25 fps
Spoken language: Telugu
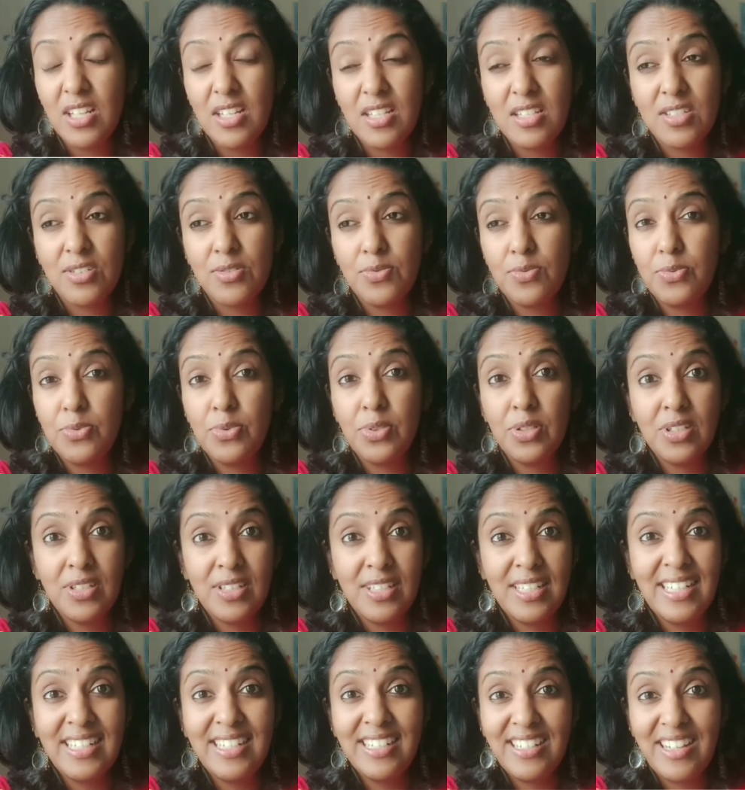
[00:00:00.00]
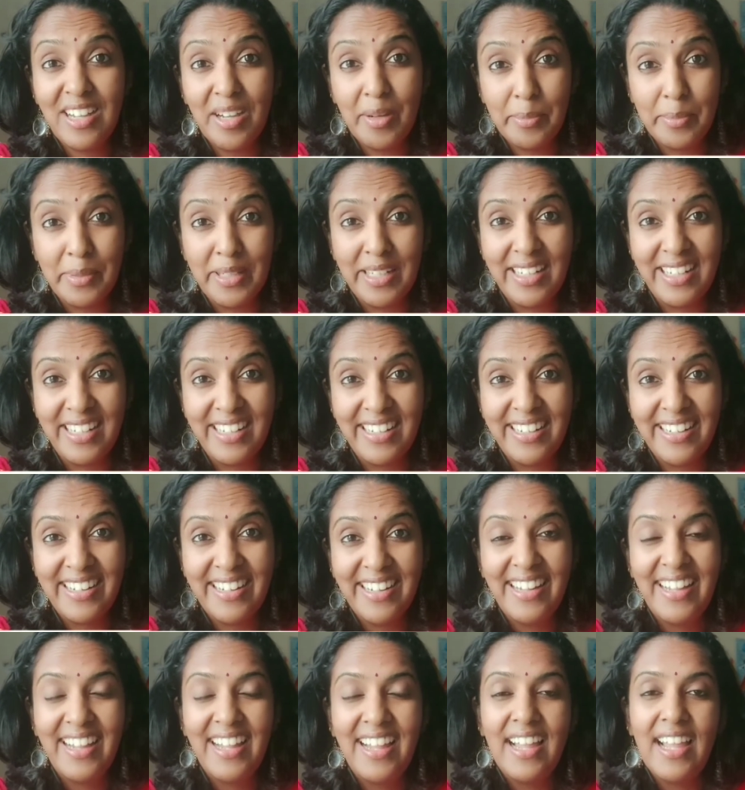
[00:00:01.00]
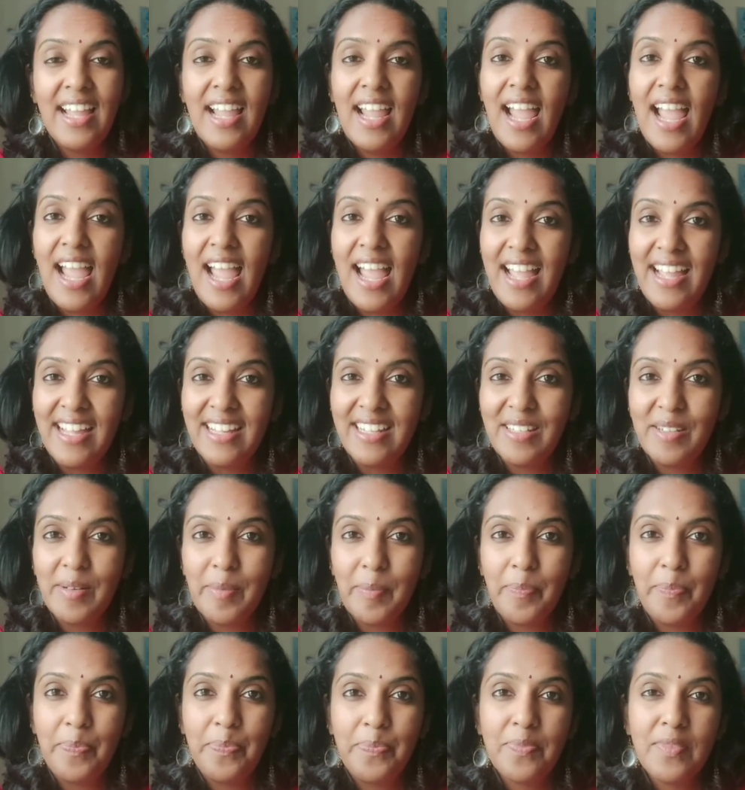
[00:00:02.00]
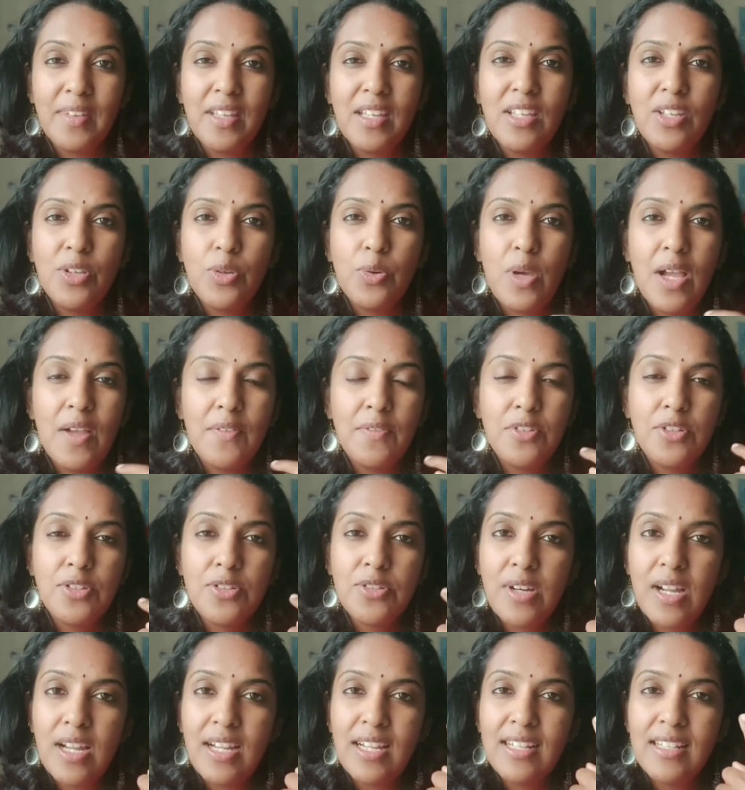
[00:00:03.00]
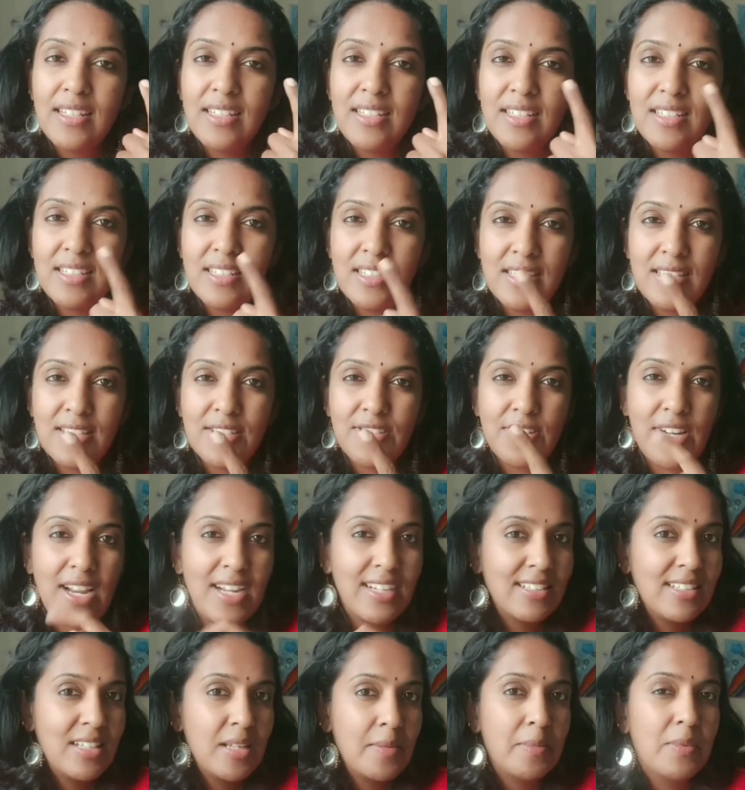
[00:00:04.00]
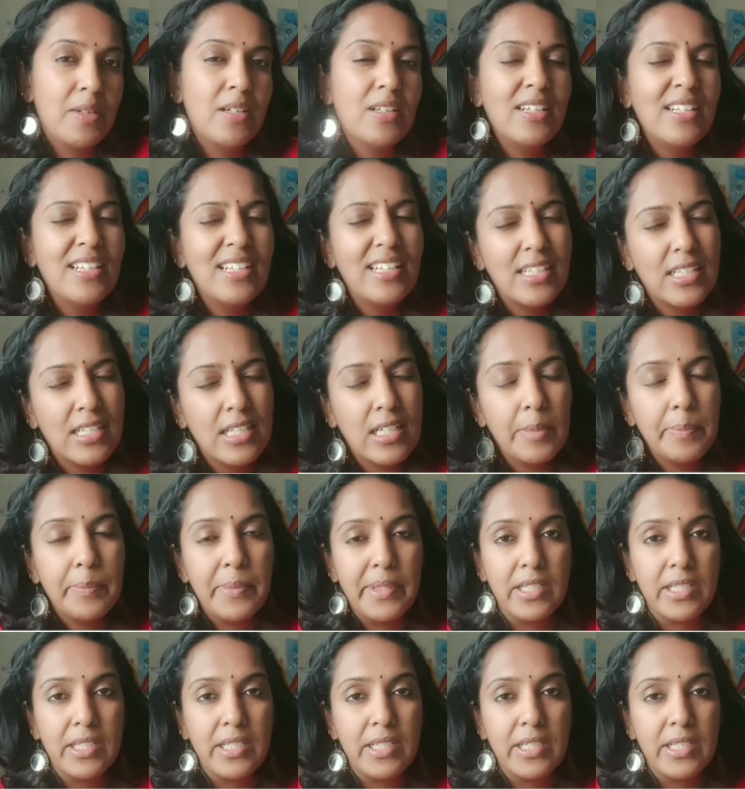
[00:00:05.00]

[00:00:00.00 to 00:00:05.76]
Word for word: సో ఒకసారి అప్పడం తిని చూస్తావా ఇది చాలా టేస్టీగా ఉంది అని చెప్తూ వారి దృష్టిని మార్చడానికి